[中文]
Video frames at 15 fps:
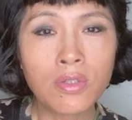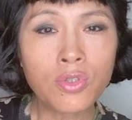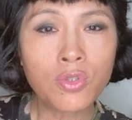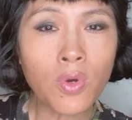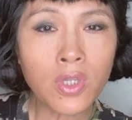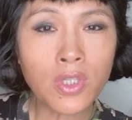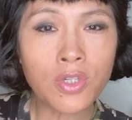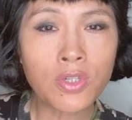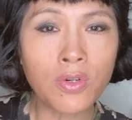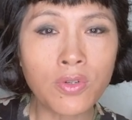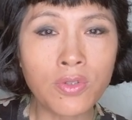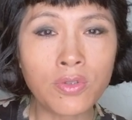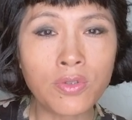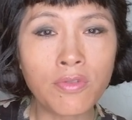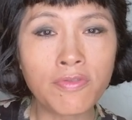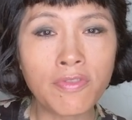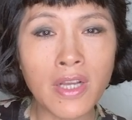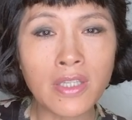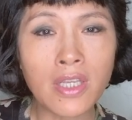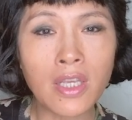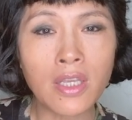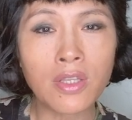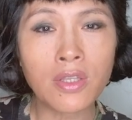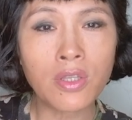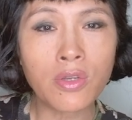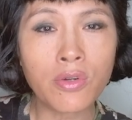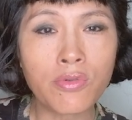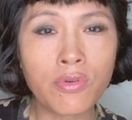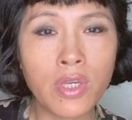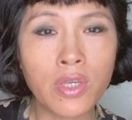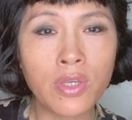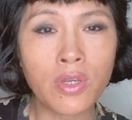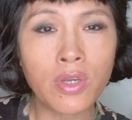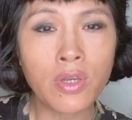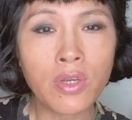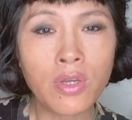做的时候你就发现你会。